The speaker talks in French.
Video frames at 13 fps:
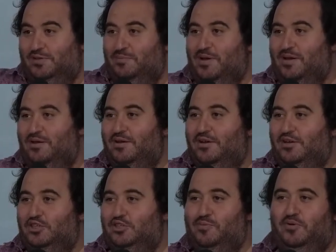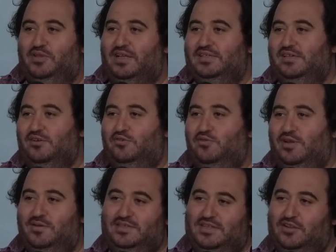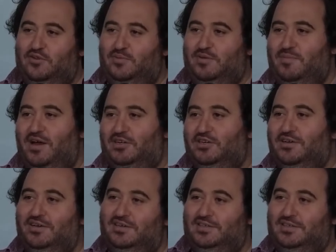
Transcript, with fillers: C'est pas, je suis pas en train de dire que les startups qui marchent,